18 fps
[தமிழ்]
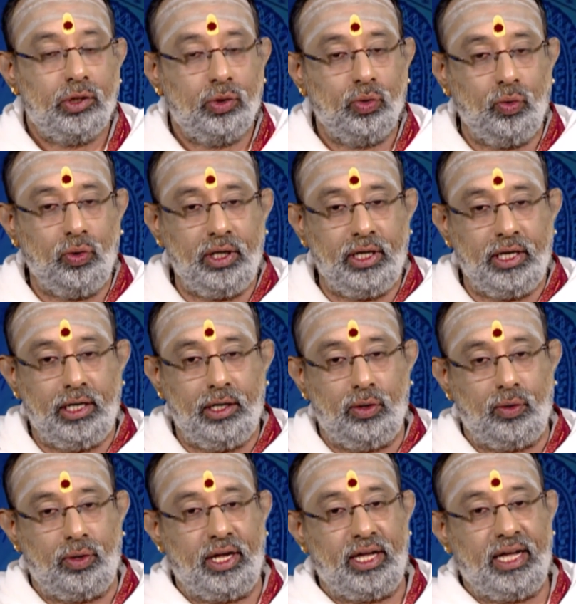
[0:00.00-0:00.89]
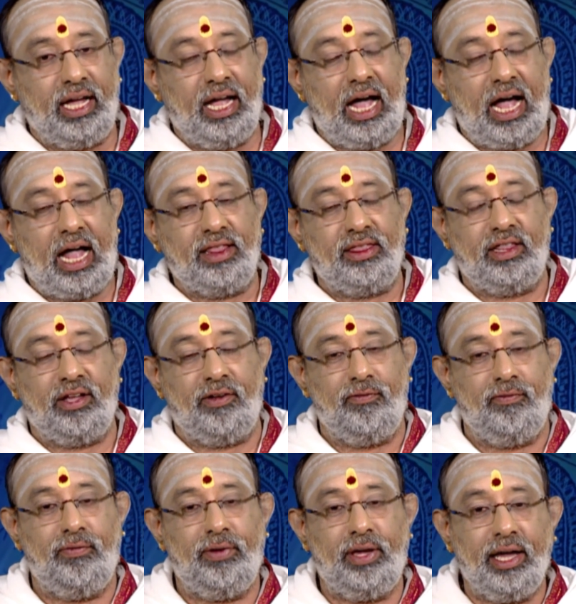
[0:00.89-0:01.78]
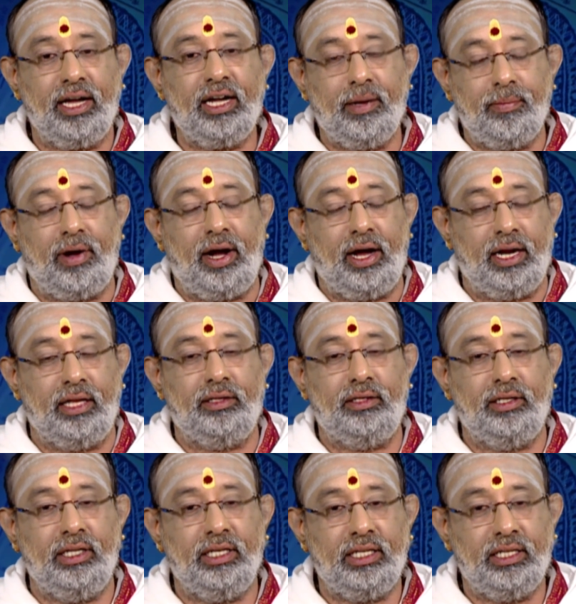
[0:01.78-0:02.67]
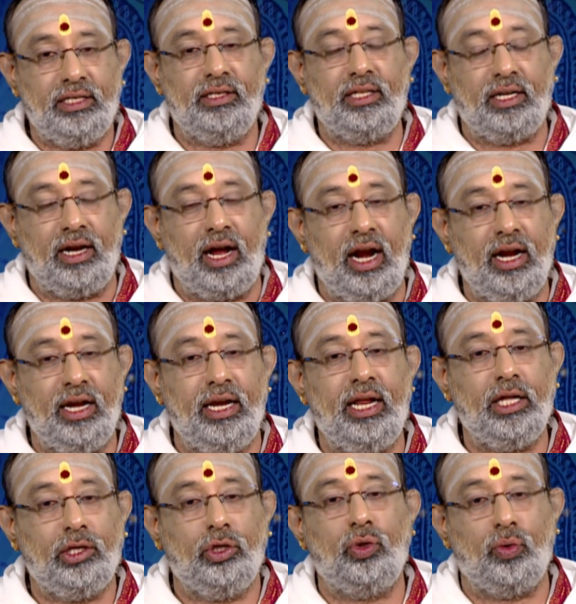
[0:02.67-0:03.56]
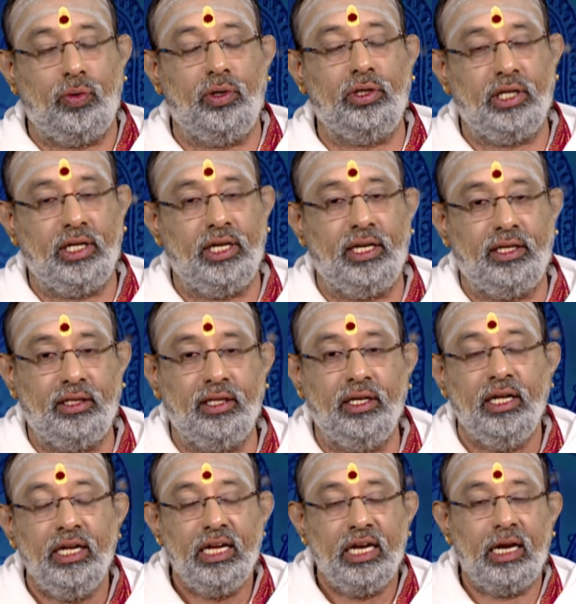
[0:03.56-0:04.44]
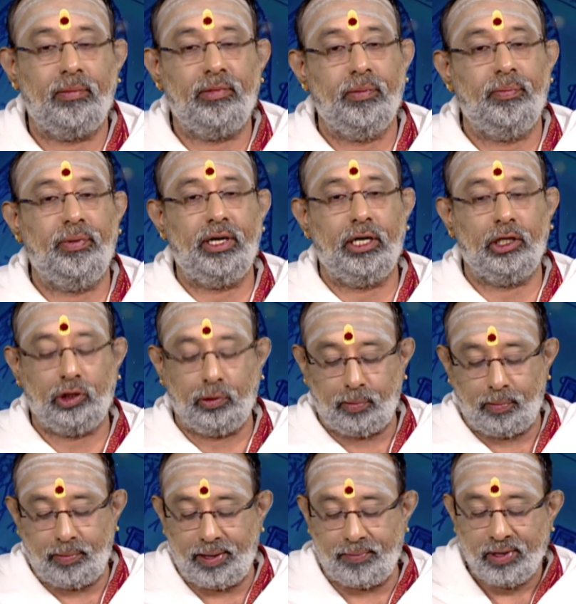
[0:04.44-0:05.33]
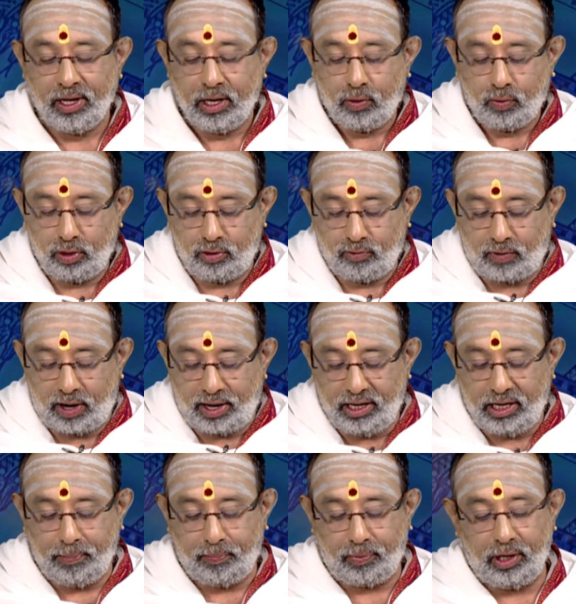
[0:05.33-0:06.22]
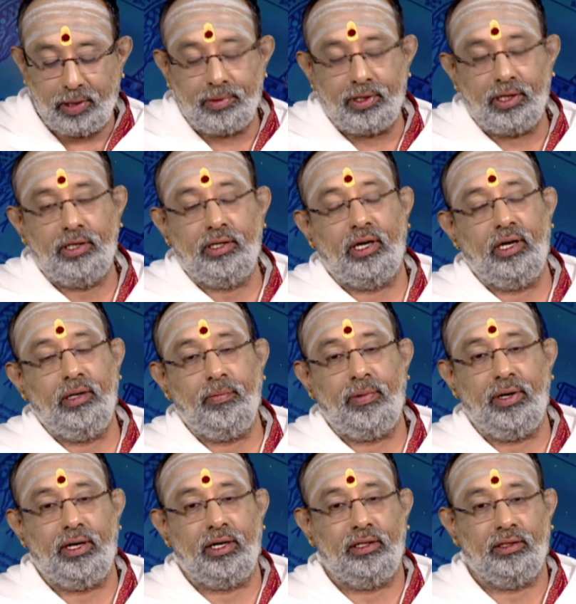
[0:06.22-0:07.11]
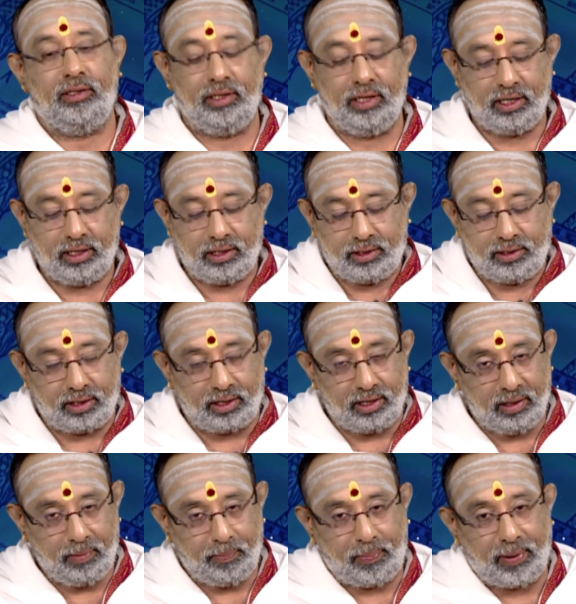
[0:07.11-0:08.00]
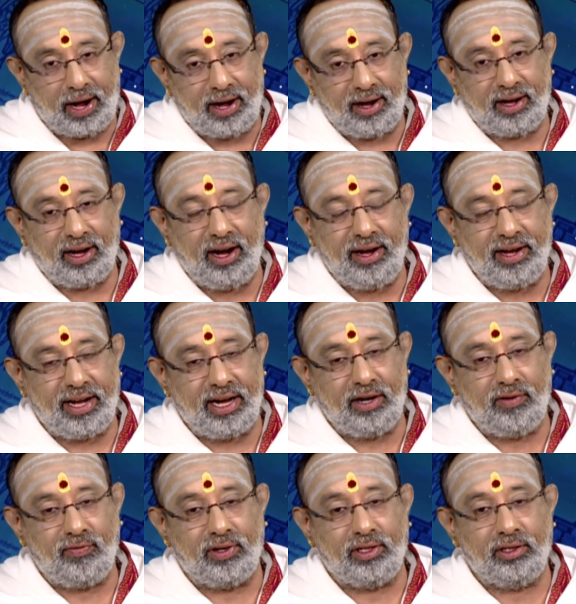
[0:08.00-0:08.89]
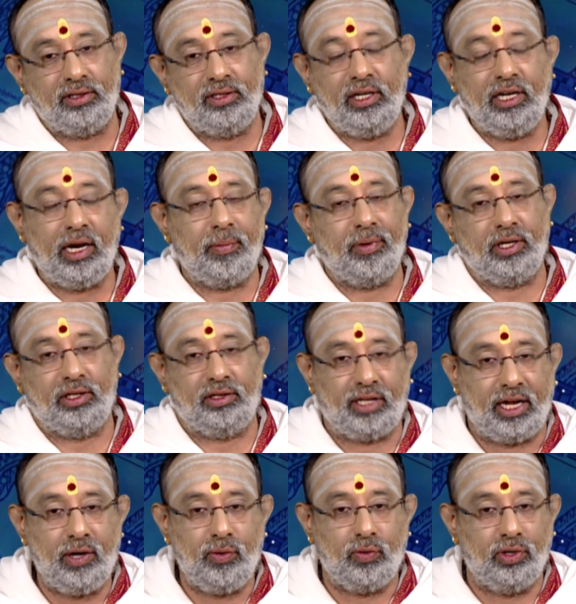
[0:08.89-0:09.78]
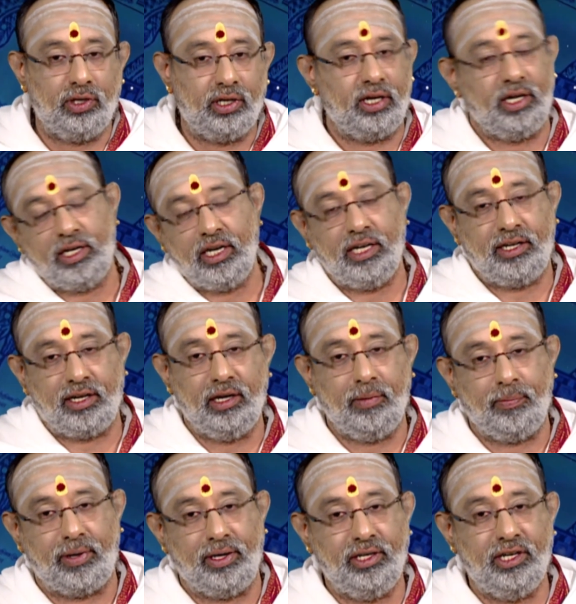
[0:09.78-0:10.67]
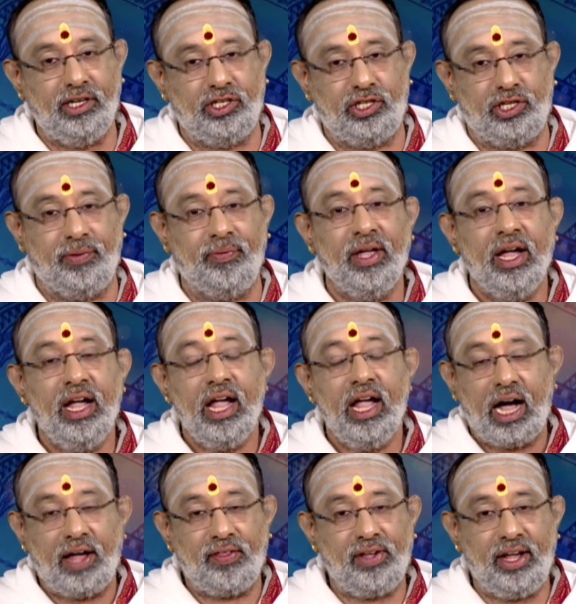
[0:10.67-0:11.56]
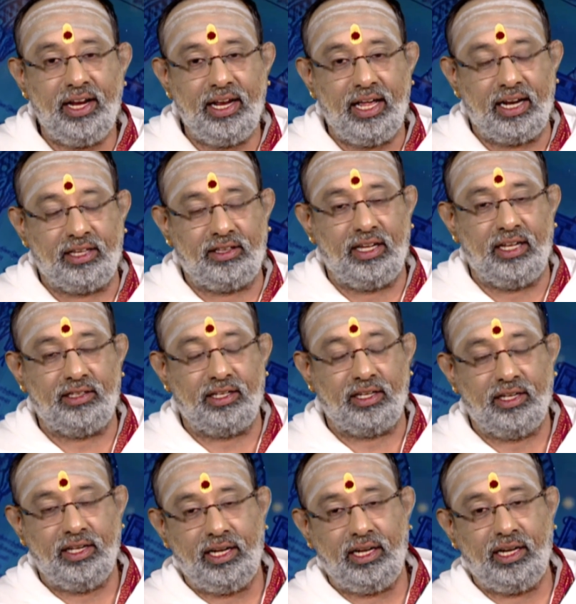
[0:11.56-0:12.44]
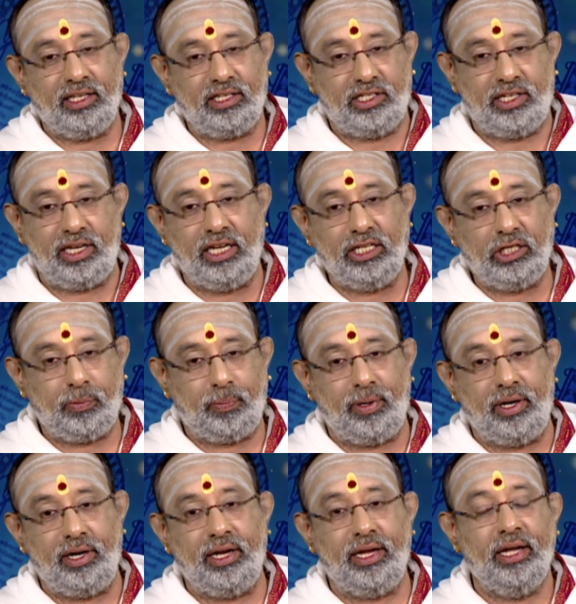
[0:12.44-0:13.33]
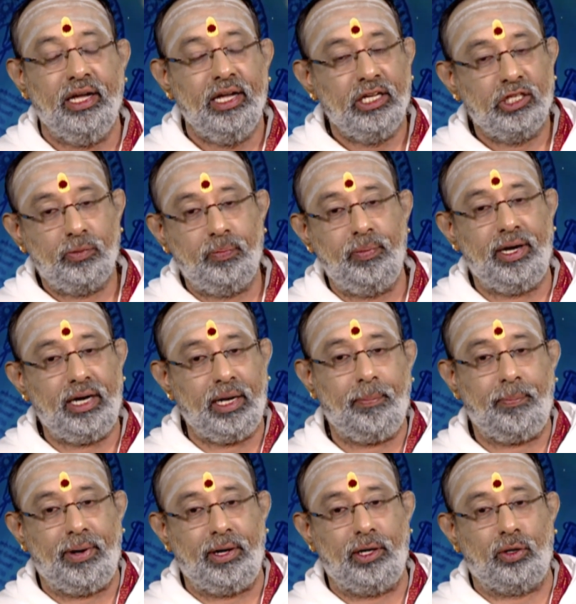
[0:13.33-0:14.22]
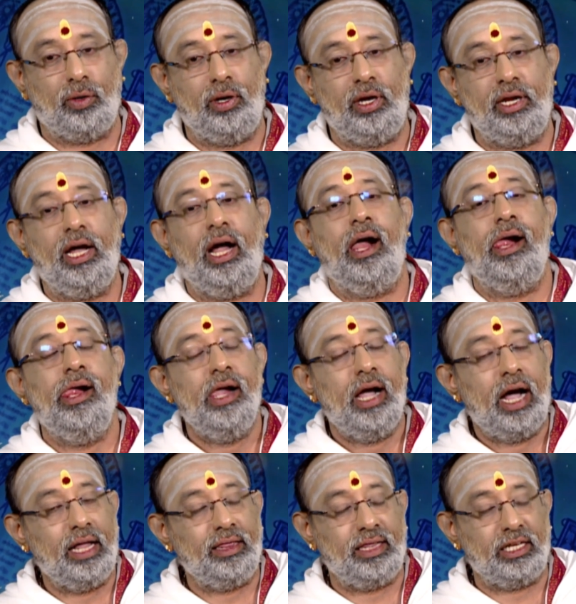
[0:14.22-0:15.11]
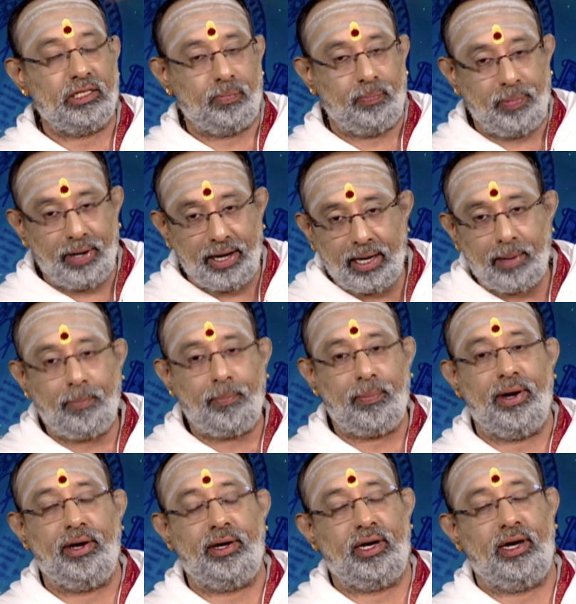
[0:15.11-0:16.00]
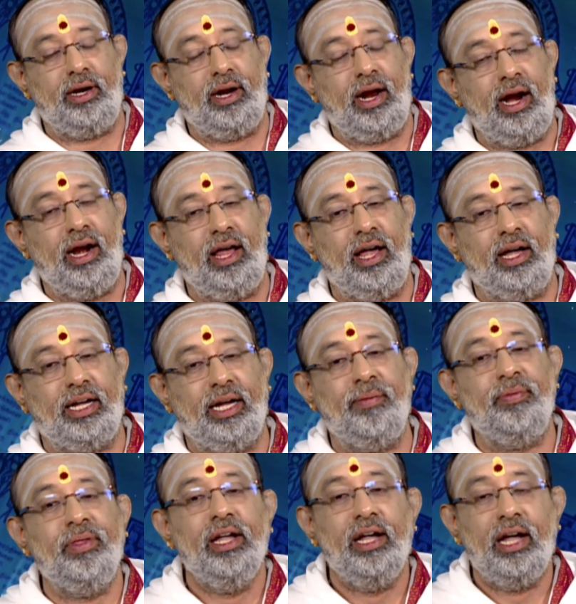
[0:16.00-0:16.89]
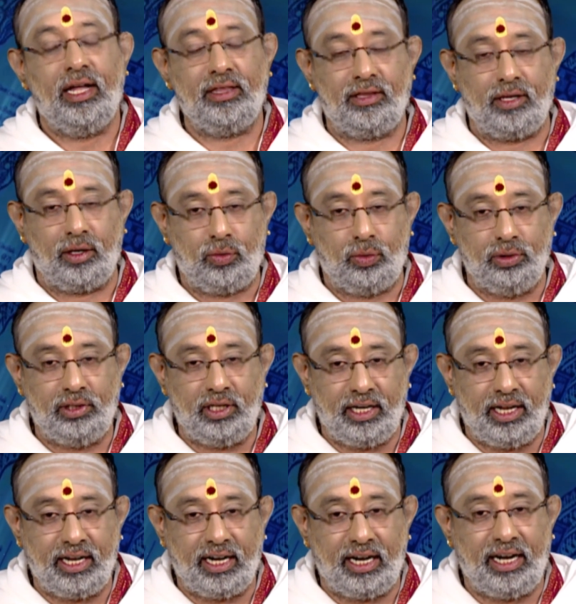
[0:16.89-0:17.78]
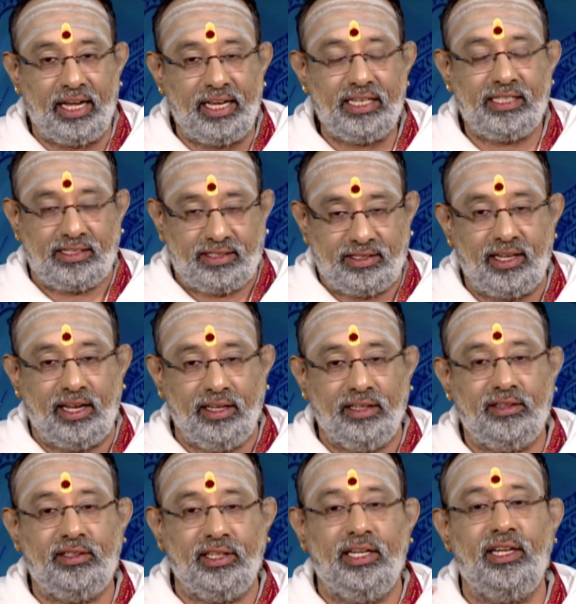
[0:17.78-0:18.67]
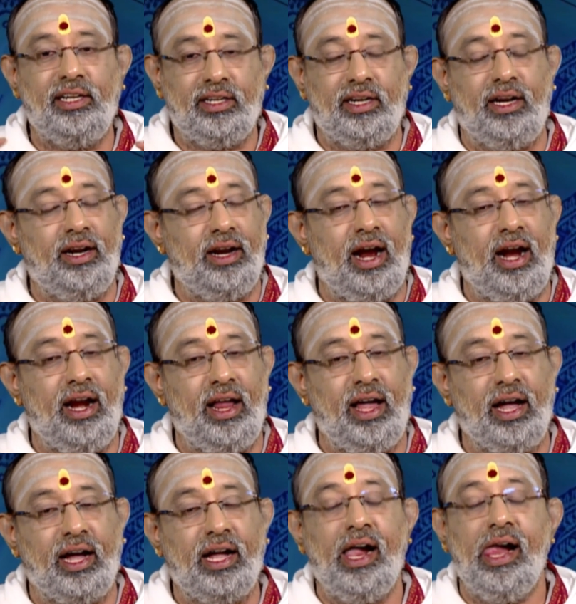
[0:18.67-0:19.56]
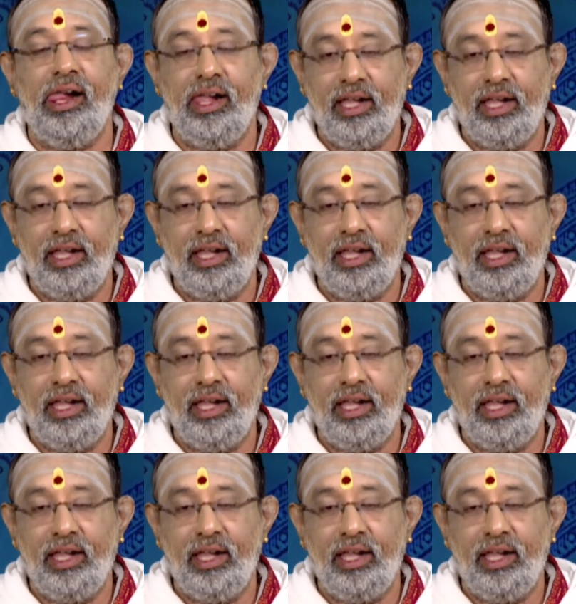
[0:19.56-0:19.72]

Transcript: சூரியனுடைய அந்த வேகமானது இந்த நாளிலே துவங்குகிறது நம்ம இப்படி எடுத்து ஒரு வண்டி போய் இப்படி டேர்ன் பண்ணுறது டேர்ன் பண்ணுற டேட் வந்து நமக்கு தை ஒன்று அன்றைக்கி டேர்ன் பண்ணிடுச்சு அதே நேரத்தில் அந்த கீரை சேஞ்ச் பண்ணி ஸ்பீடப் பண்ணுறோம் இல்லையா அந்த ஸ்பீடப் பண்ணுற நாளாக அந்த குதிரைகளை அதை செலுத்துகின்ற நாளாக